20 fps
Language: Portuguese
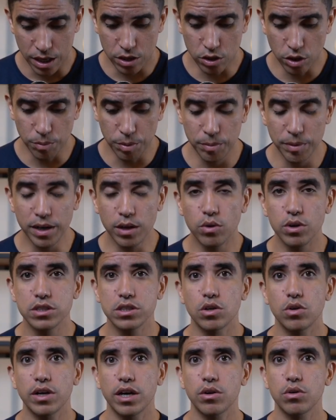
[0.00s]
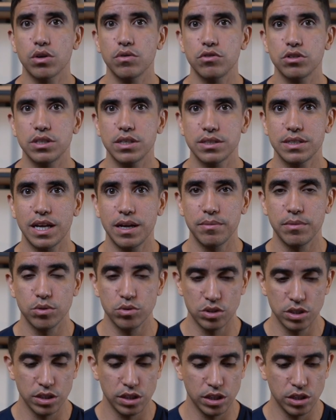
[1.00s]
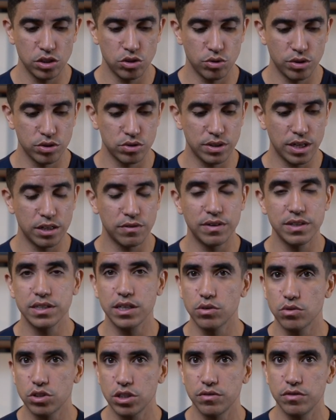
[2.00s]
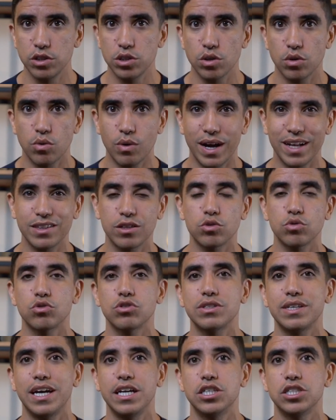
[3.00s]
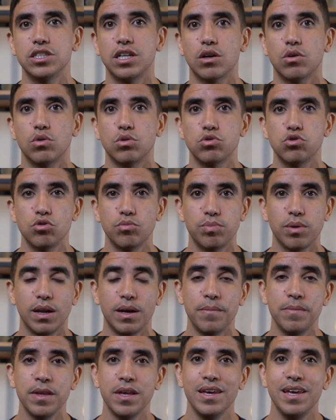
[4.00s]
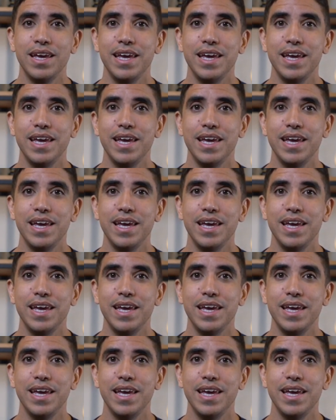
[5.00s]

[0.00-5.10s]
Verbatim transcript: Então, a primeira coisa que eu quero que você saiba é o seguinte: o resultado vai sair no dia 24 no site da Consulplan.